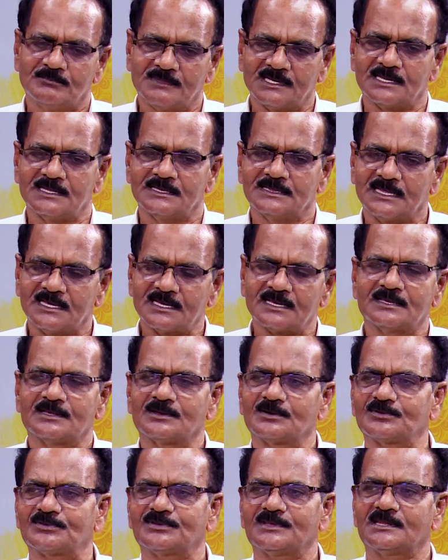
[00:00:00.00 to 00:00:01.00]
మరి ఇందాక
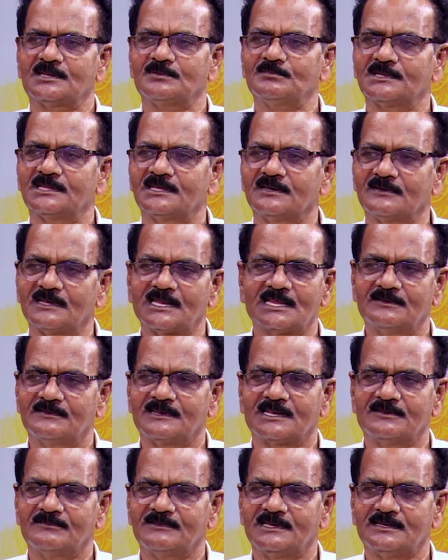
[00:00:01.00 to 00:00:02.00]
ఎరుకు సానమ్మ దేవాలయం
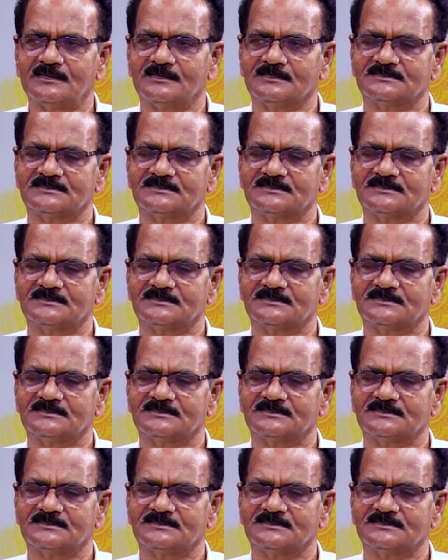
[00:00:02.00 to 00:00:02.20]
అన్నామే